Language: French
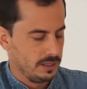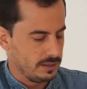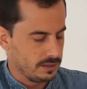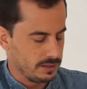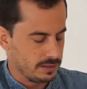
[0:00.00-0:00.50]

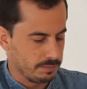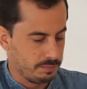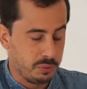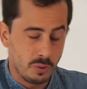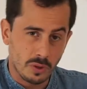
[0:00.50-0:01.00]
euh,
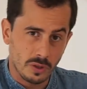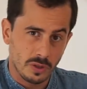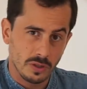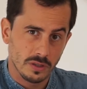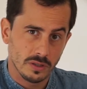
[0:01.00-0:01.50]
pour
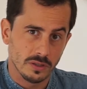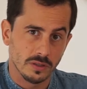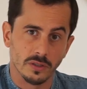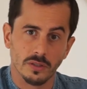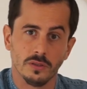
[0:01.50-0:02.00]

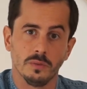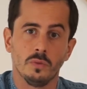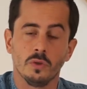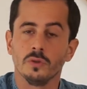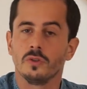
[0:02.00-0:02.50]

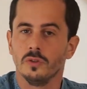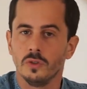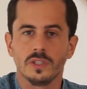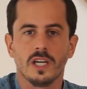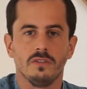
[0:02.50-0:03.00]
mon compte
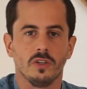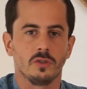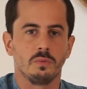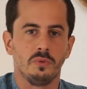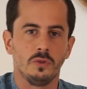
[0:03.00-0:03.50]
No Travels,
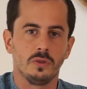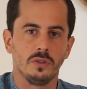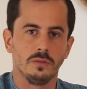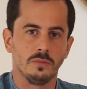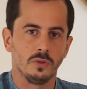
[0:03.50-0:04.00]

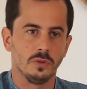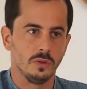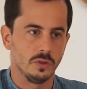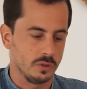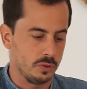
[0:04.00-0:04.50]
pour
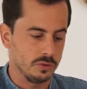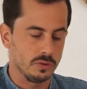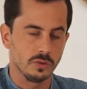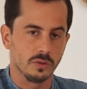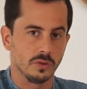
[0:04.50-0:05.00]
mon compte
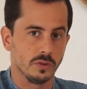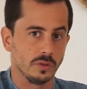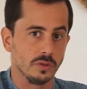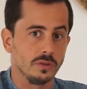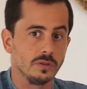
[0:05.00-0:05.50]

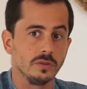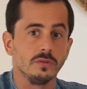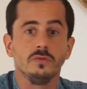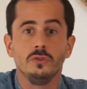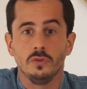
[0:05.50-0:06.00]
de
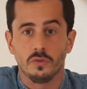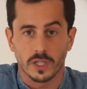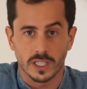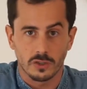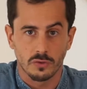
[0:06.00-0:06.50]

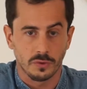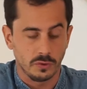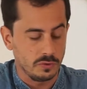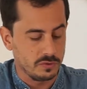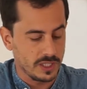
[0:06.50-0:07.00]
voyage, de
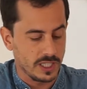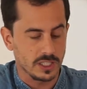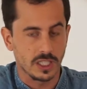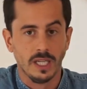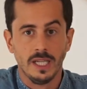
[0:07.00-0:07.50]
photo
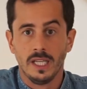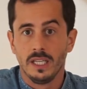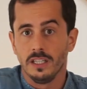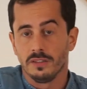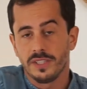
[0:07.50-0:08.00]
voyage.
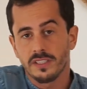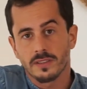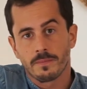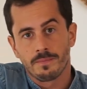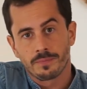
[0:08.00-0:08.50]
Et en
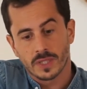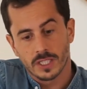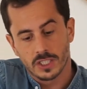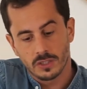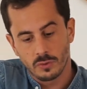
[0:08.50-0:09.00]
fait,
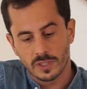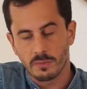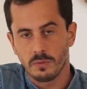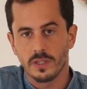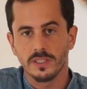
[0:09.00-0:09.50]
j'ai tout
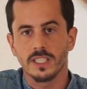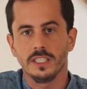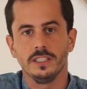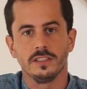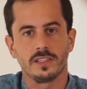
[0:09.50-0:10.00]
simplement
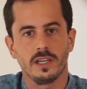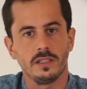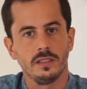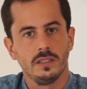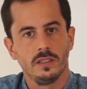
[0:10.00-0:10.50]
décliné ça